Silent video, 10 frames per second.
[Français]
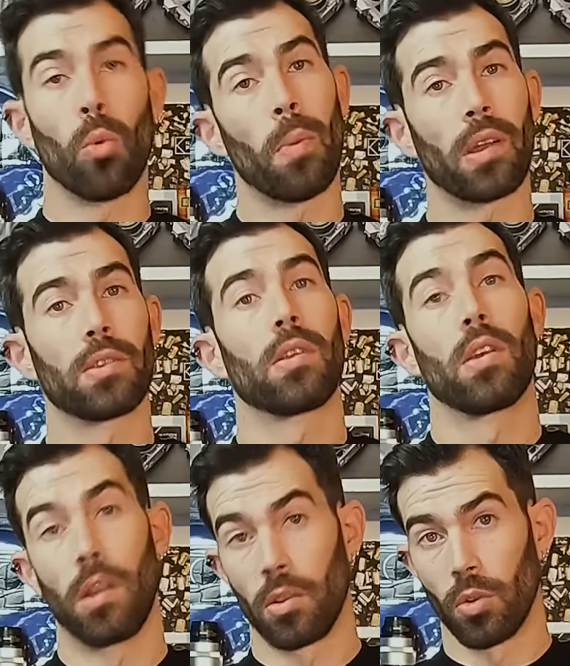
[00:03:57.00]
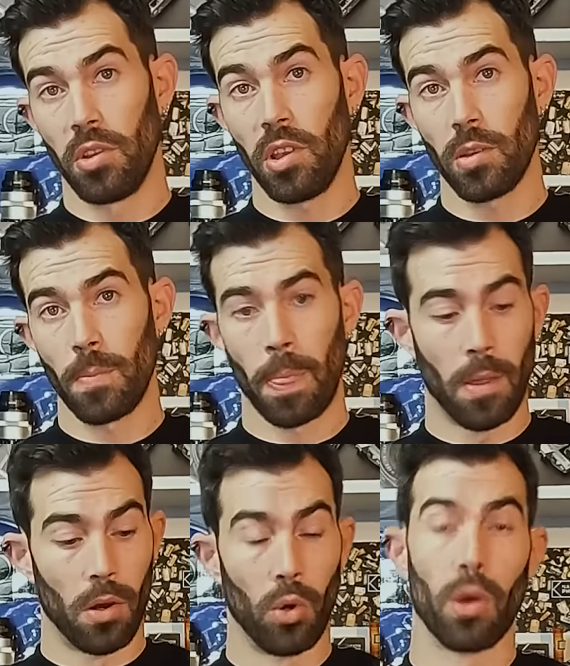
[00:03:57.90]
compact électronique,
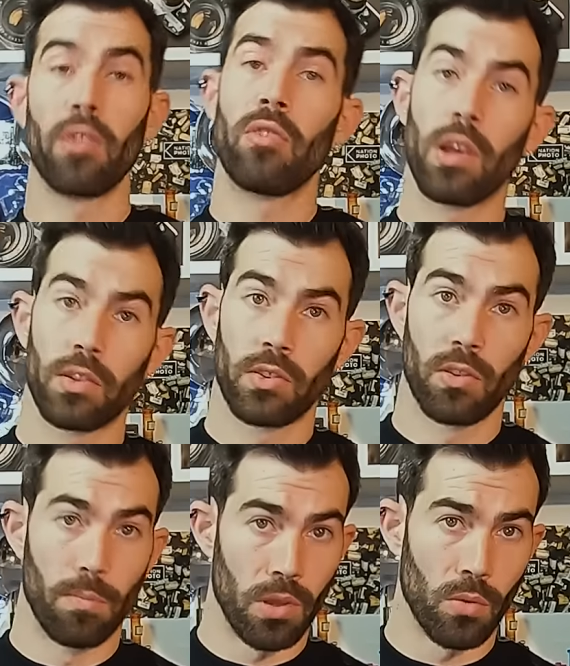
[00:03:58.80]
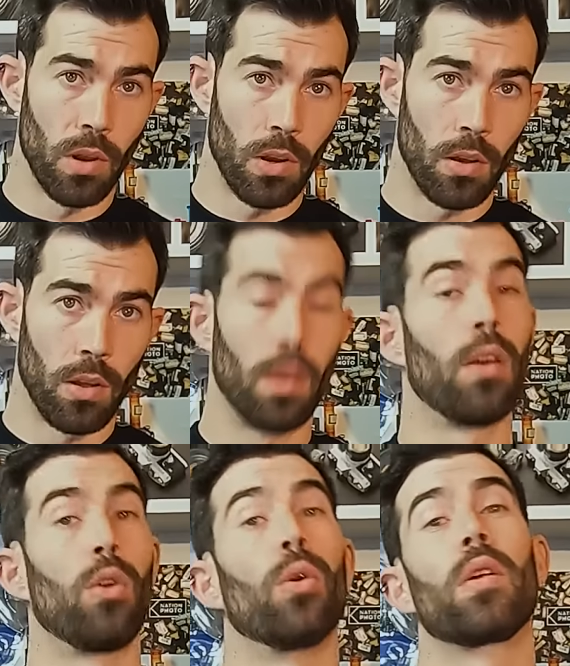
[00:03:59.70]
le réflexe manuel,
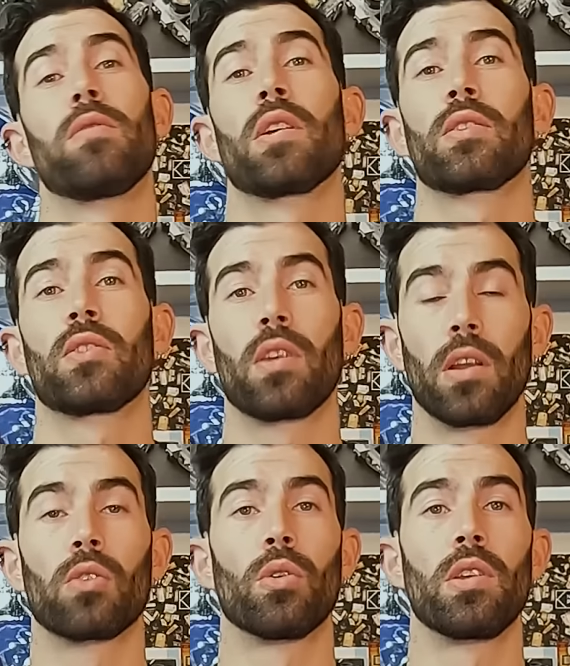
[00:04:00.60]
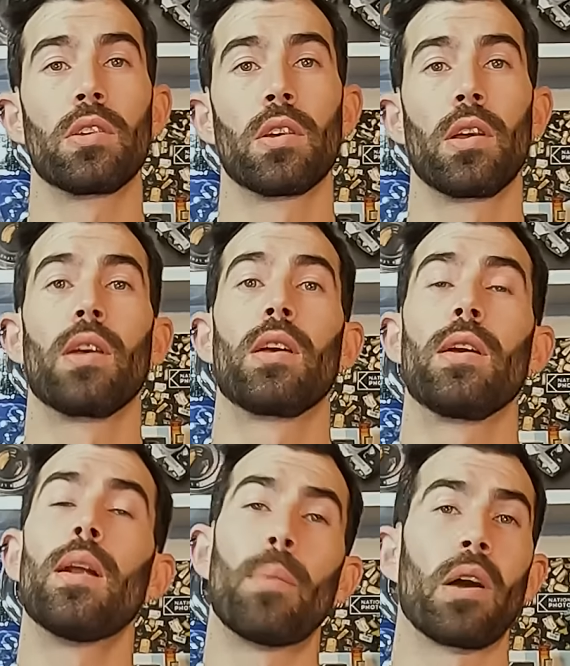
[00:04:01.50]
le réflexe électronique
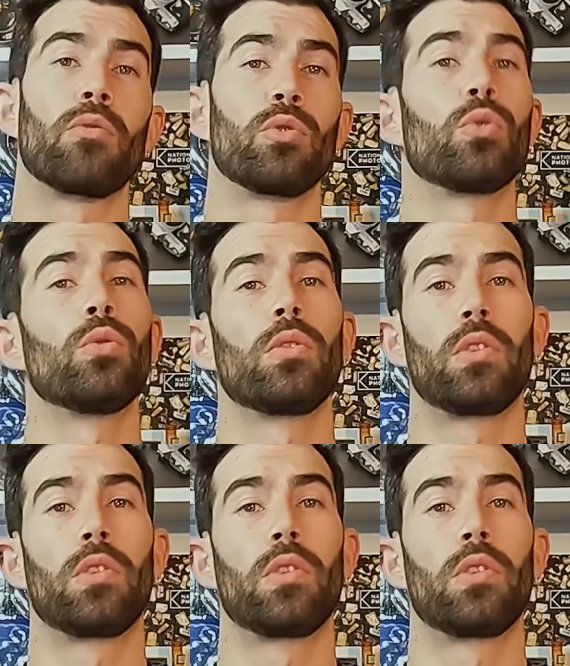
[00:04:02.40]
et l'appareil photo